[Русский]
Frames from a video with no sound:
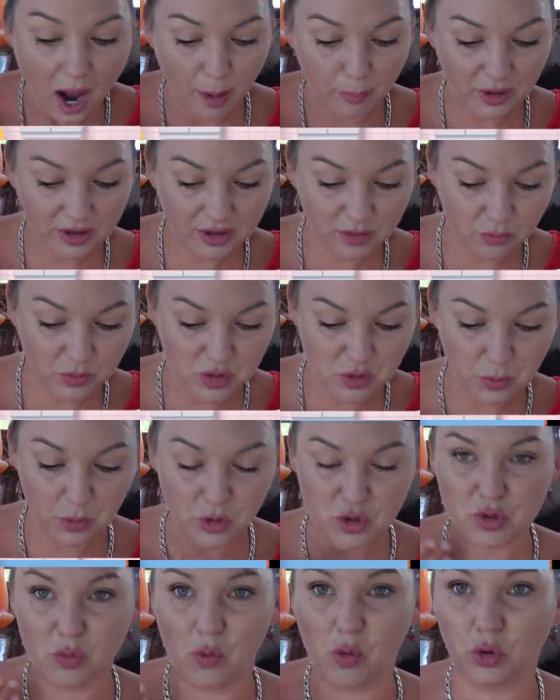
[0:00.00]
Об этом мы
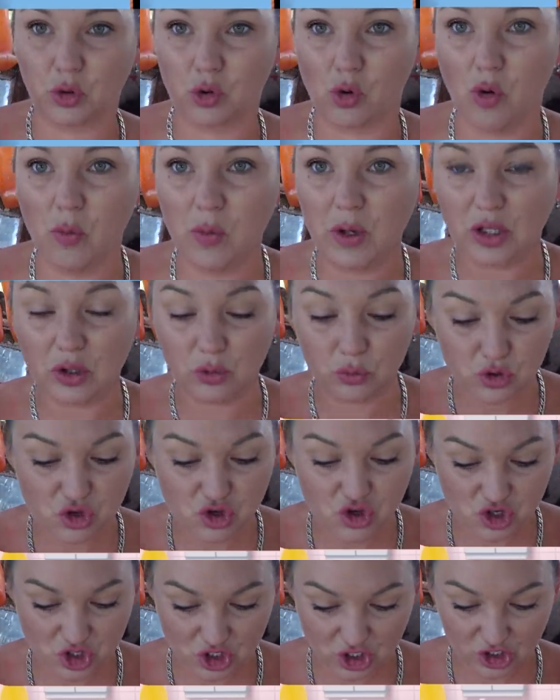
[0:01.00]
спросим у Тома и у
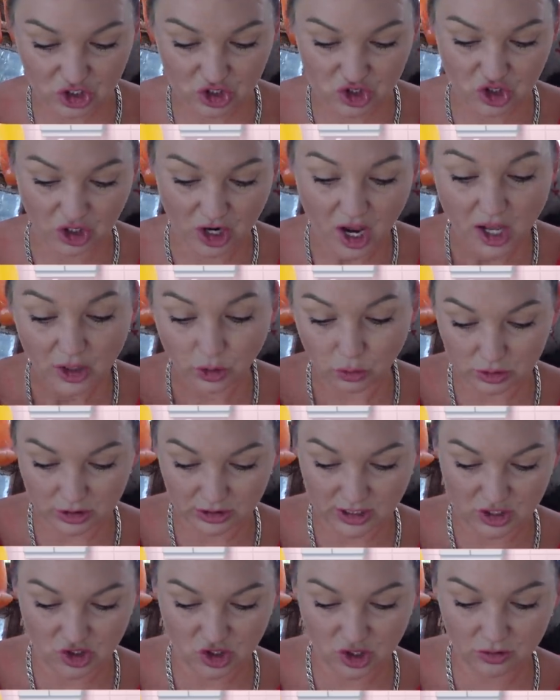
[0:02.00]
Джинджер. Но для
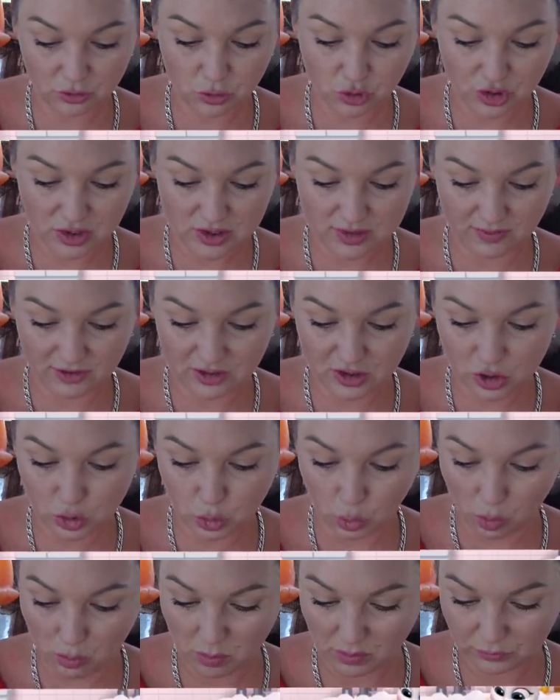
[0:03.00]
начала нужно сводить
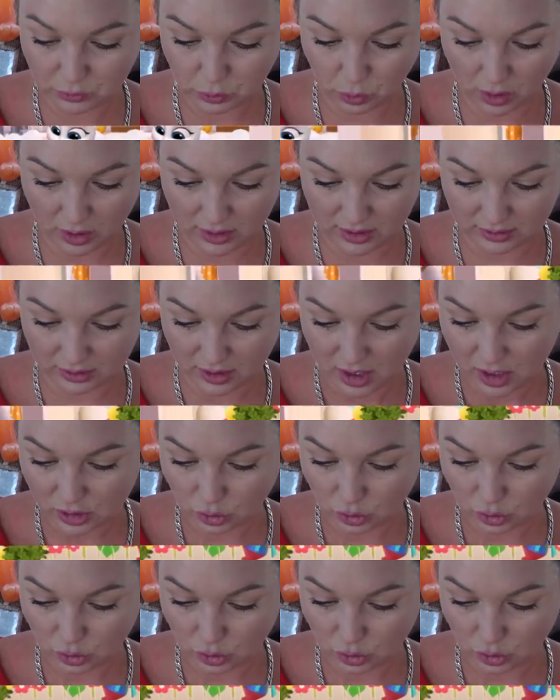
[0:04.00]
Тома в туалет.